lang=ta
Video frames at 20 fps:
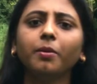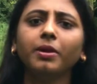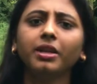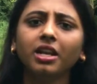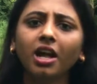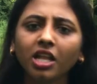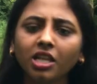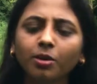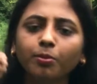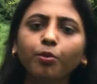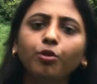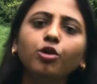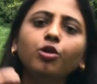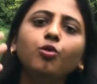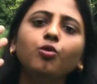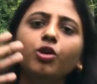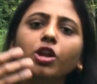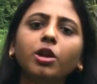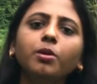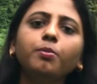அப்படின்னா அந்த பொண்ணு
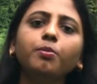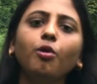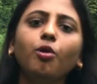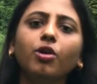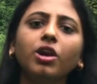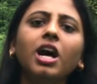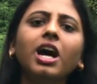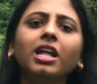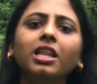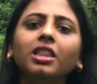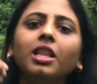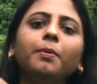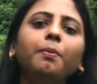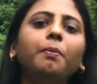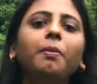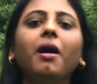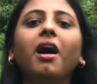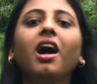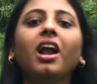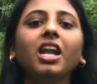உடன் போனால் அந்த
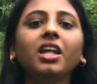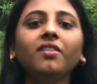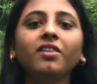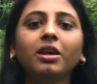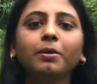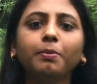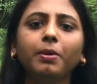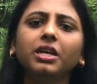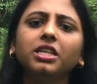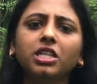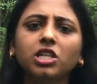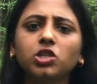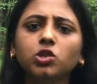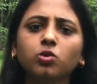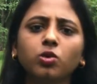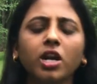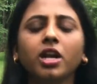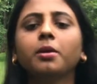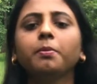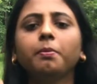பாலைவன பகுதி
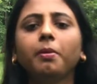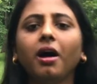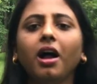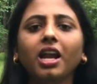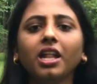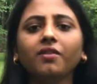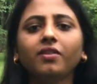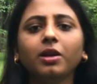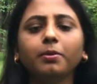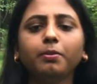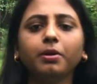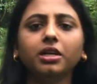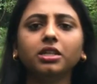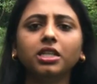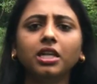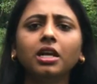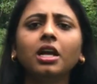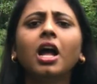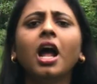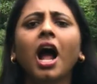சுரன் பாலைவன
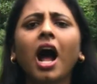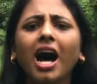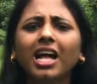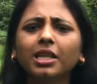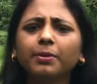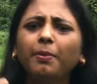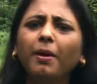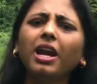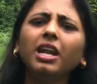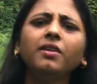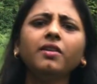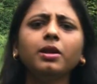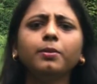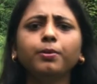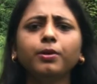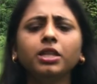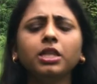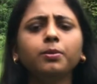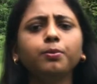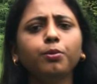பகுதி அந்த பாலைவன
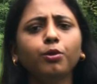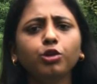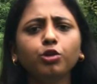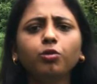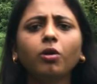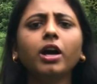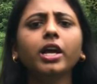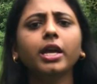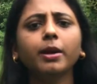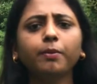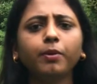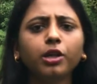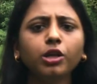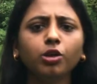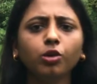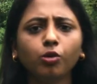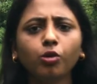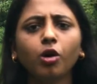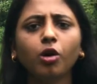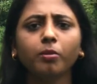பகுதி பொதுவாக எப்படி
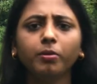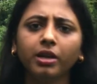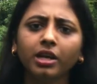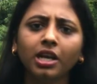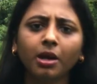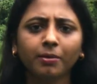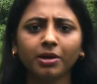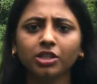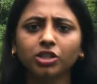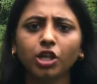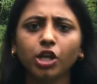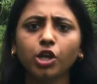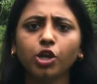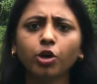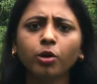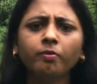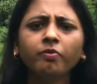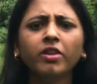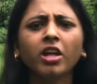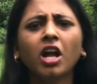இருக்கும் அப்படின்னு நமக்கு
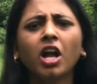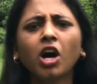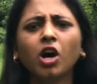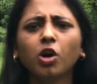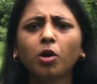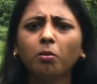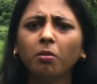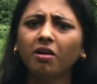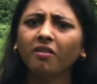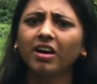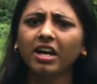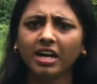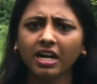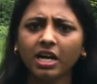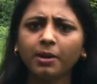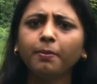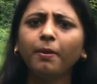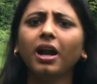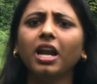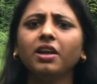தெரியும் ரொம்ப
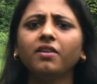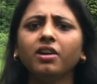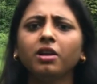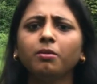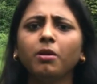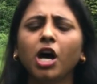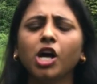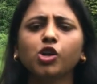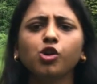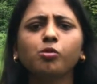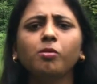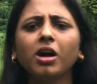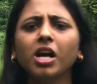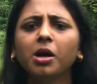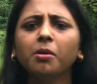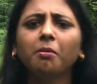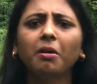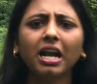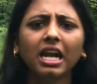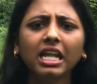வறண்ட பாலைவனமாக இருக்கும்
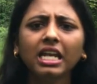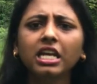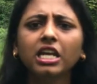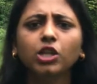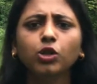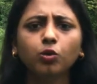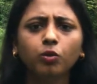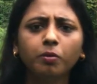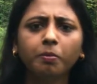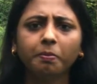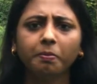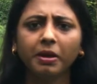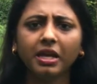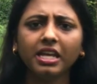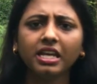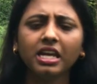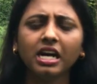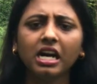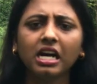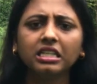அங்கே மழை எதுவும்
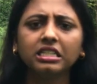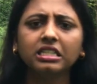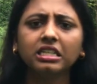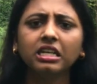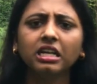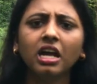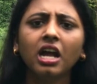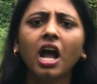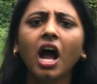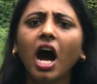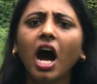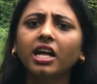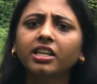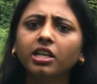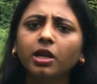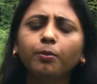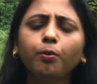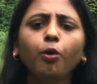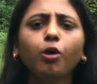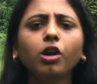பெய்யாது
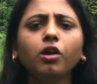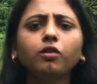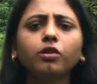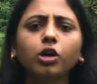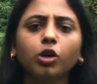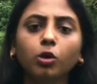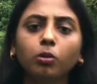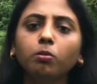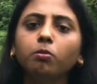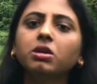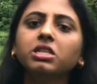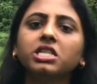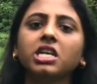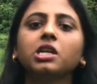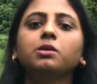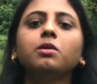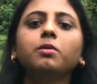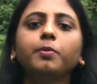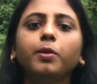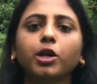அதில் போகிறவங்க ரொம்ப
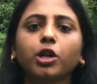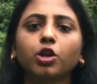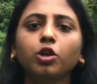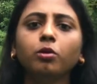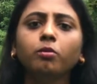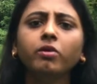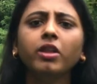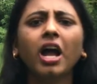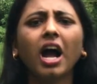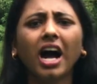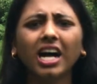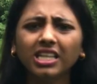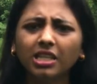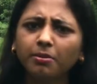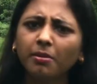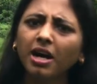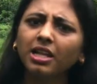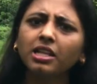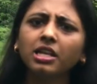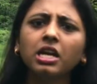சிரமப்படணும் அந்த
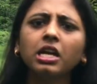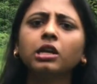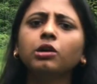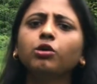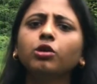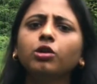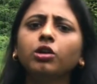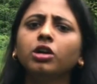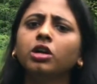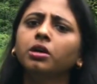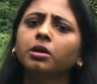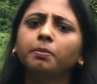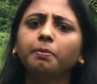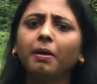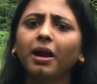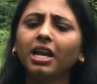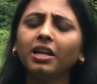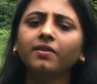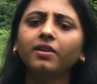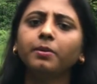மாதிரியான ஒரு
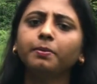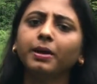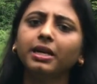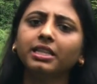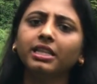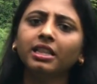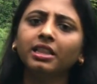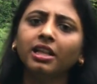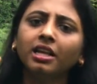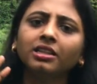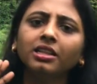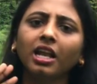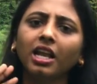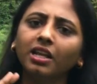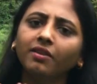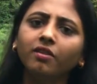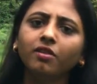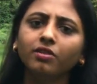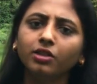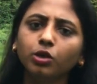பாலைவன பகுதியில் தான்
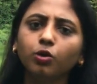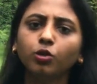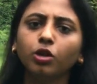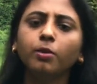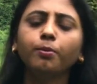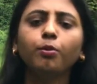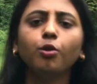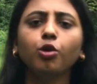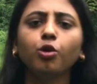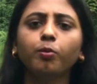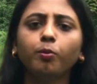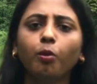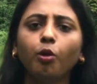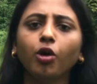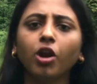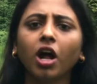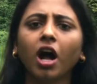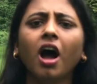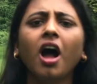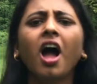தலைவி வந்து உடன்போக்கு
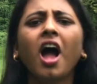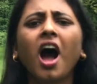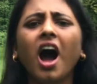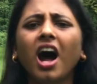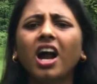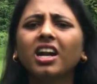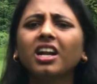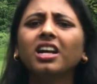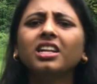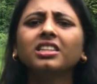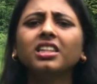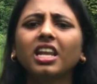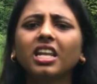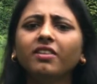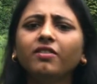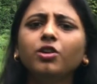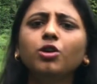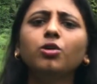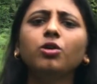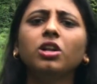போகிறா ஆனால்
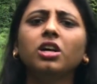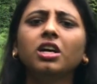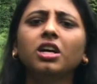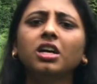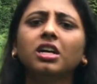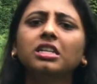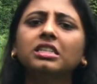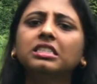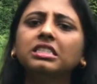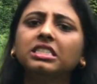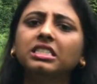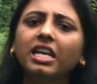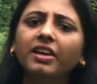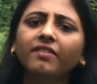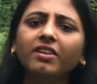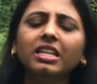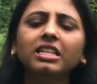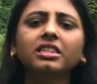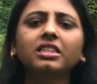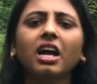தலைவியோட
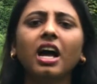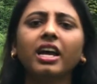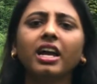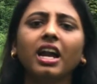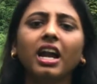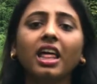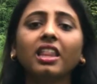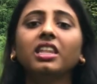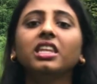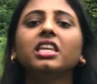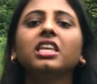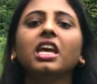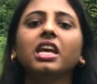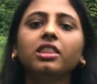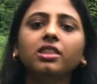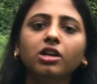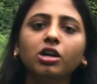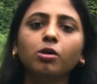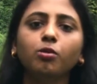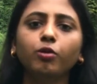செவிலித்தாயால் அதை
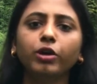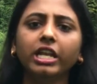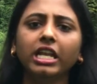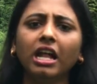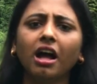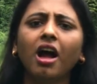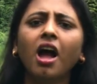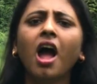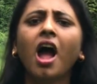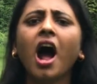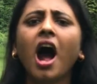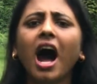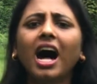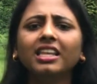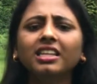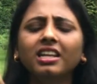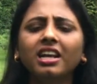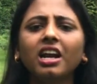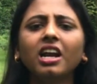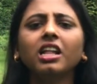ஏற்றுக்க முடியல
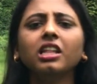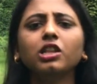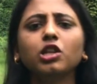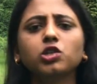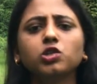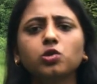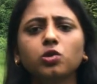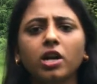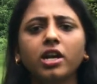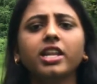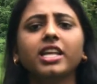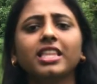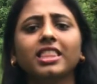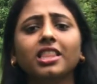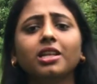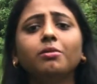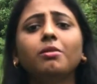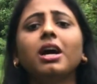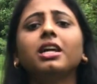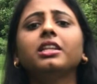அதனால அந்த சுரன்
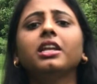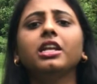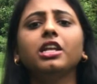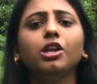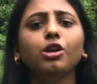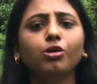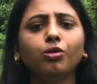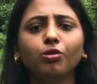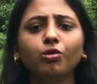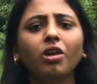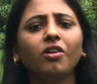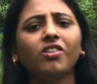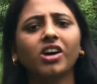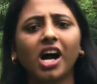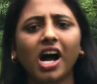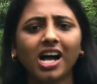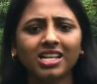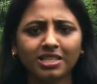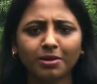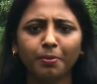எந்த மாதிரி இருக்கணும்னு அவங்க
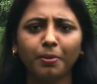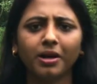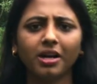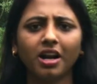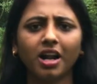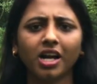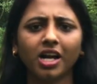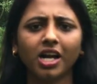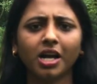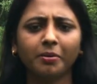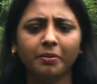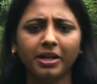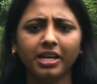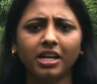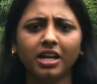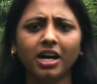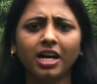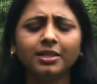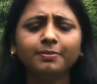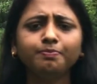ஆசைப்படுறாங்க
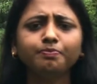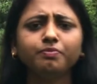அப்படின்னா